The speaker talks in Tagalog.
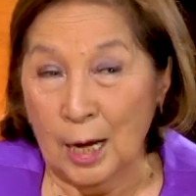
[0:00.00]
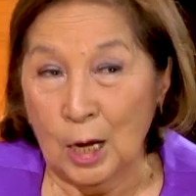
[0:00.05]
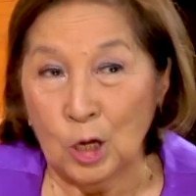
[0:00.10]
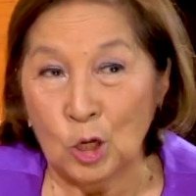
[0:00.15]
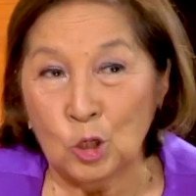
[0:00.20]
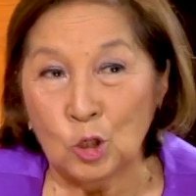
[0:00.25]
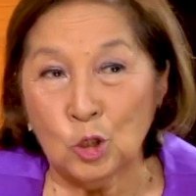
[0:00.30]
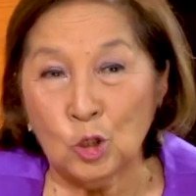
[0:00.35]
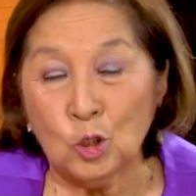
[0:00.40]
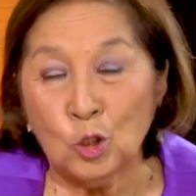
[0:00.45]

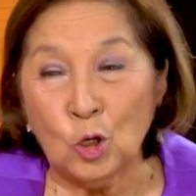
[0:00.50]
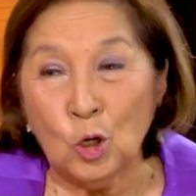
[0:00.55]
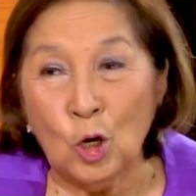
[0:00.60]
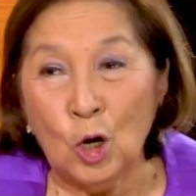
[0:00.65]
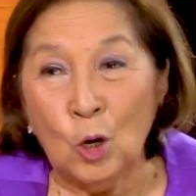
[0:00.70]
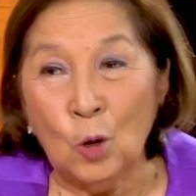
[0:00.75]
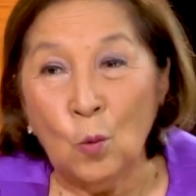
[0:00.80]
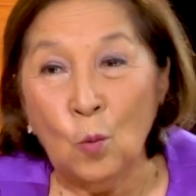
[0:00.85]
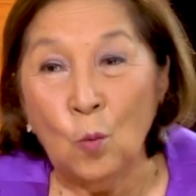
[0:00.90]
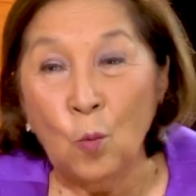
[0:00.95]

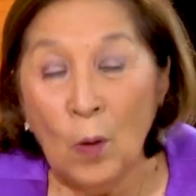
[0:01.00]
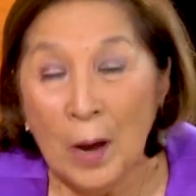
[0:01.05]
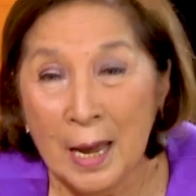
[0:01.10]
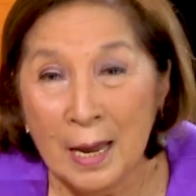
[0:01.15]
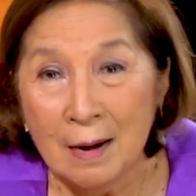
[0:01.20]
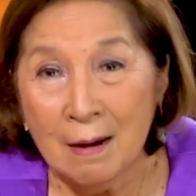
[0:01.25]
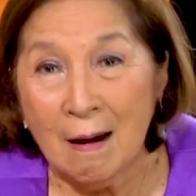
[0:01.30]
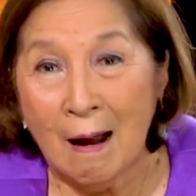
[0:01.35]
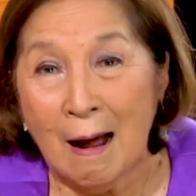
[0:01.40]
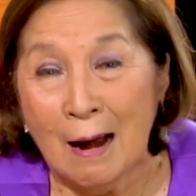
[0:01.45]
So,
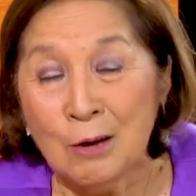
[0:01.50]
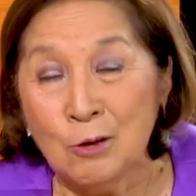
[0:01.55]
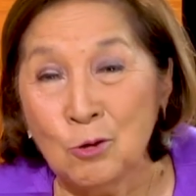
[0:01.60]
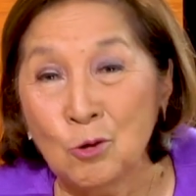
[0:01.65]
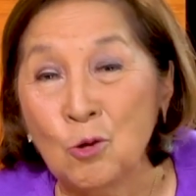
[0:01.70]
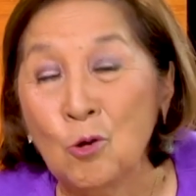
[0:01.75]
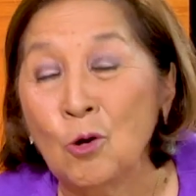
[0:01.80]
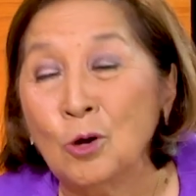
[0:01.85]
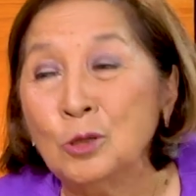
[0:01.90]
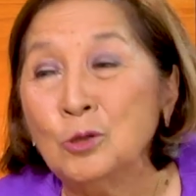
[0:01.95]
where are you
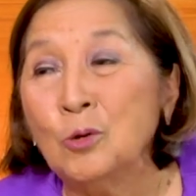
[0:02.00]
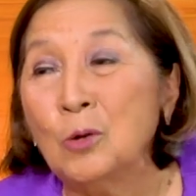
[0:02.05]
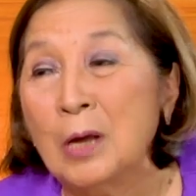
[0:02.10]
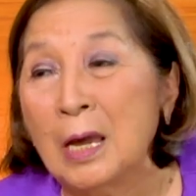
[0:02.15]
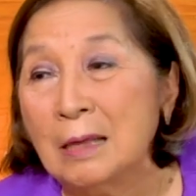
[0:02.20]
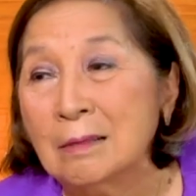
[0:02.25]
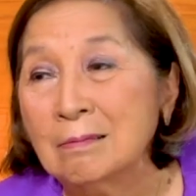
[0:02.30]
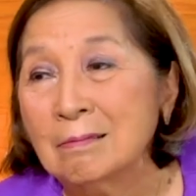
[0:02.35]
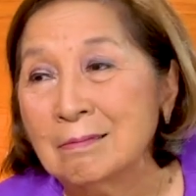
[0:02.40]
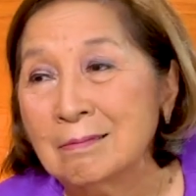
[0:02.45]
going to
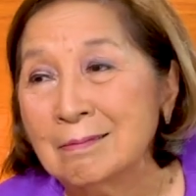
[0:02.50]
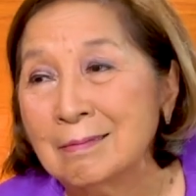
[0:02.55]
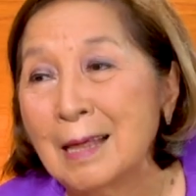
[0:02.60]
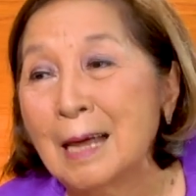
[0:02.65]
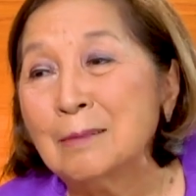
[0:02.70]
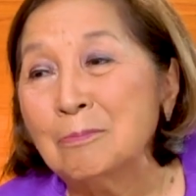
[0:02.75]
get that